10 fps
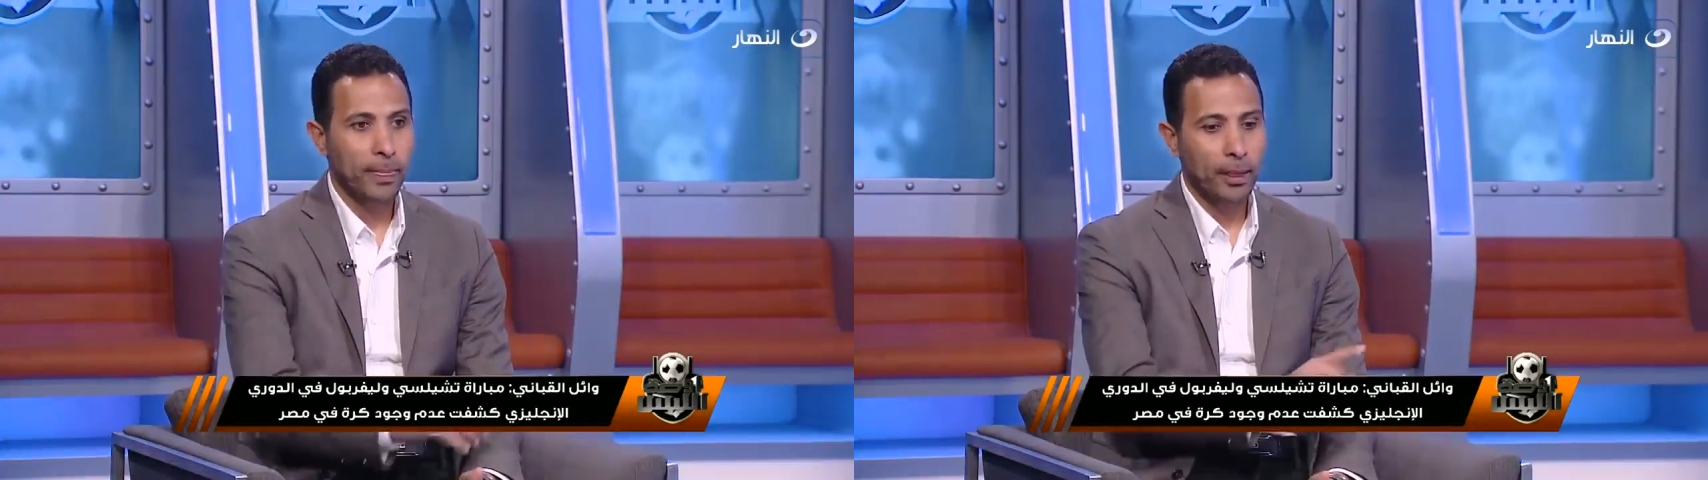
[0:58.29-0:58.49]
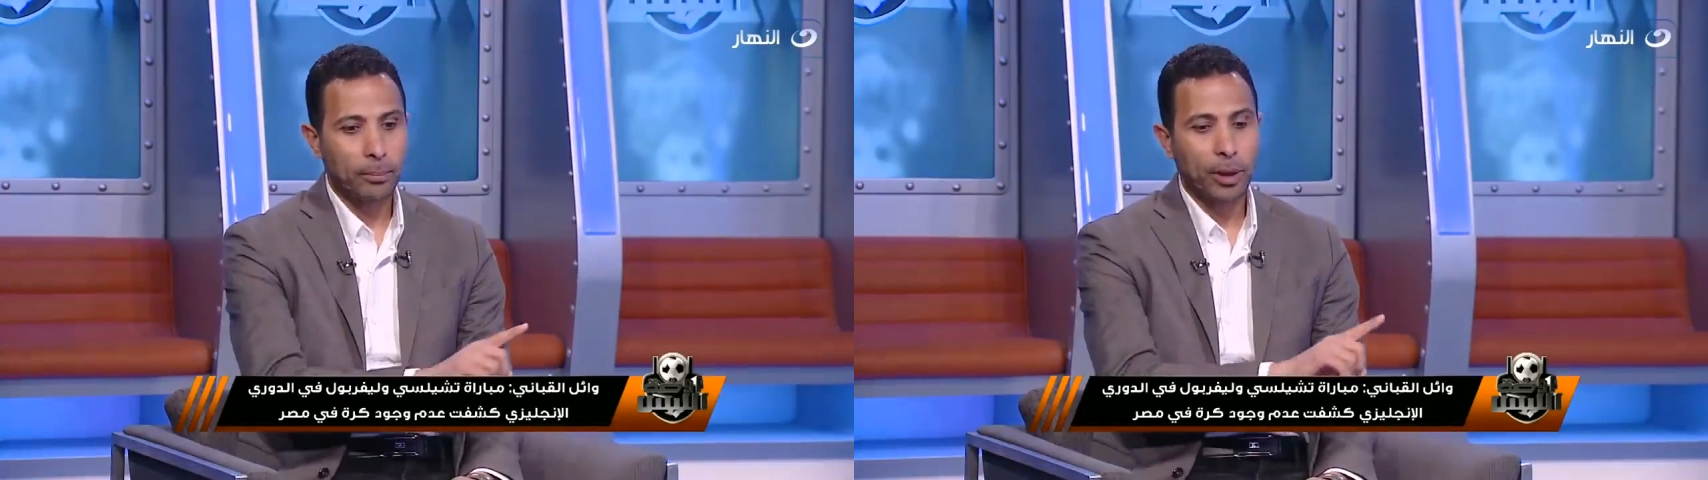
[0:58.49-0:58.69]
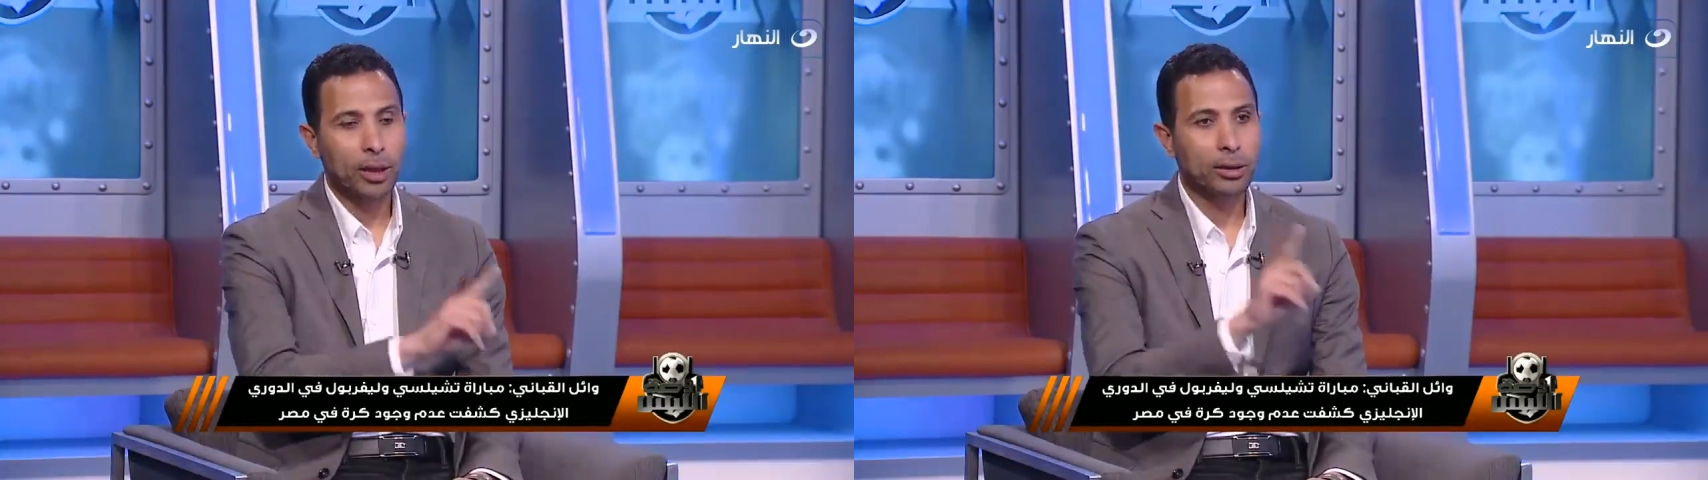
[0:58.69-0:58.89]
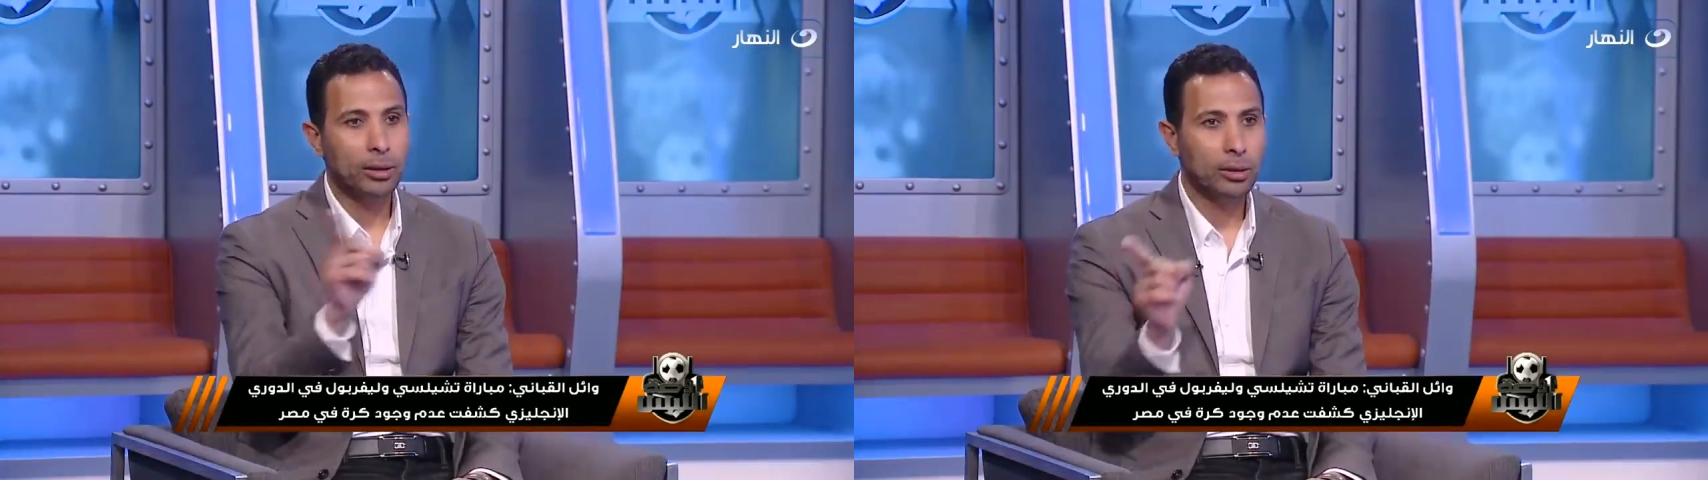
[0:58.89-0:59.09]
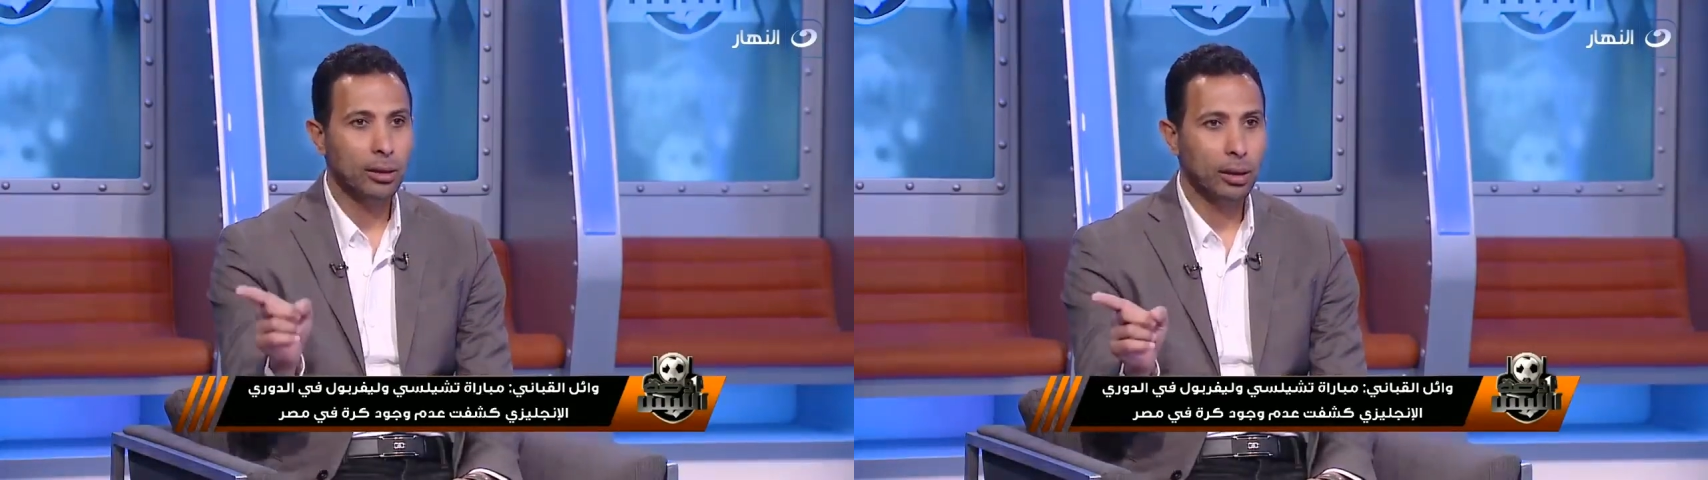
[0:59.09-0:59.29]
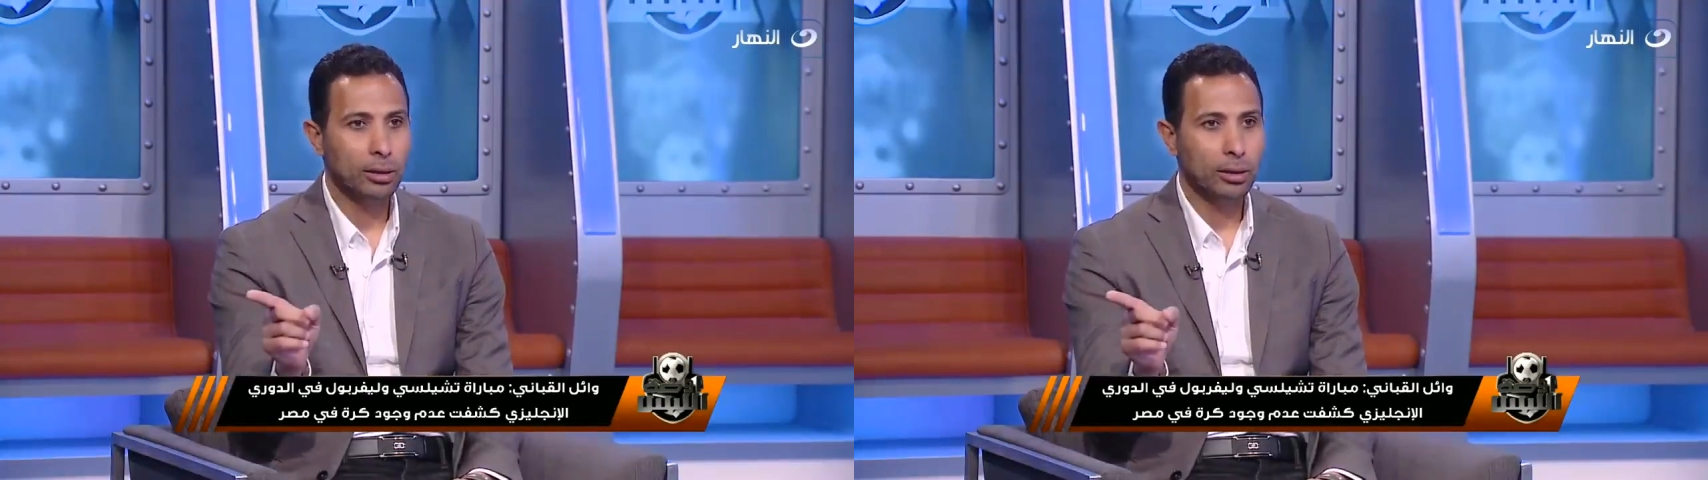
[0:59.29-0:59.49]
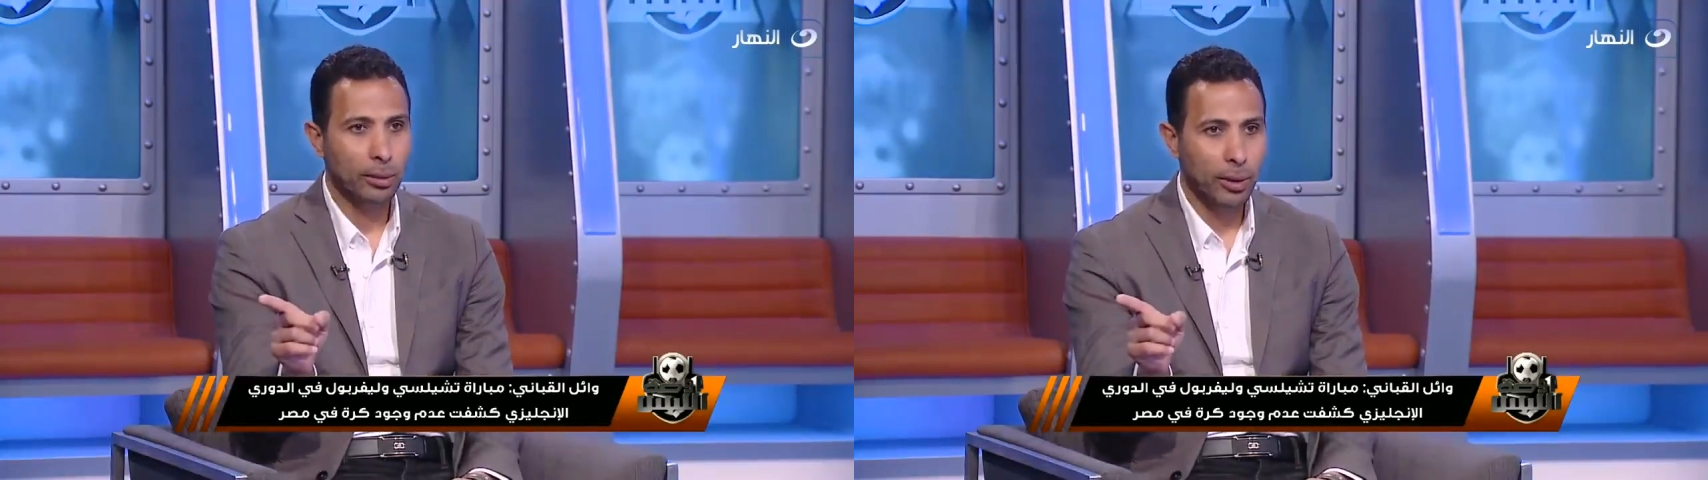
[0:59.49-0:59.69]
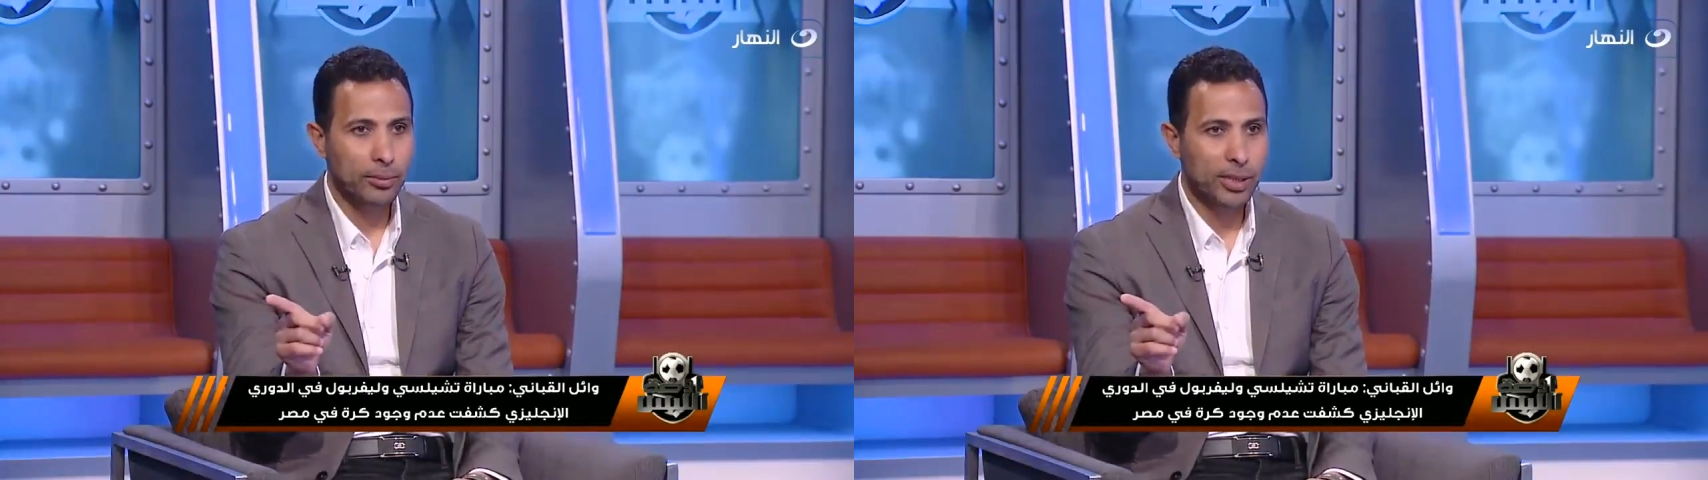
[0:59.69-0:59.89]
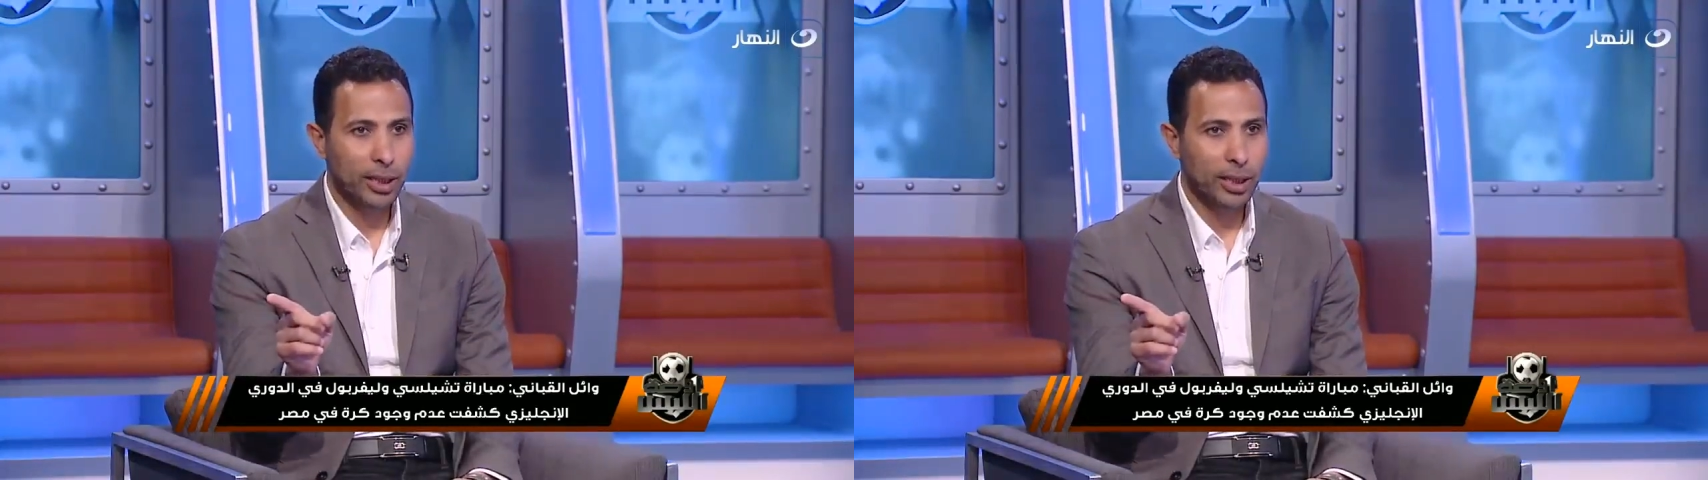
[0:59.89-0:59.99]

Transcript: لما ردت ردت لابراهيم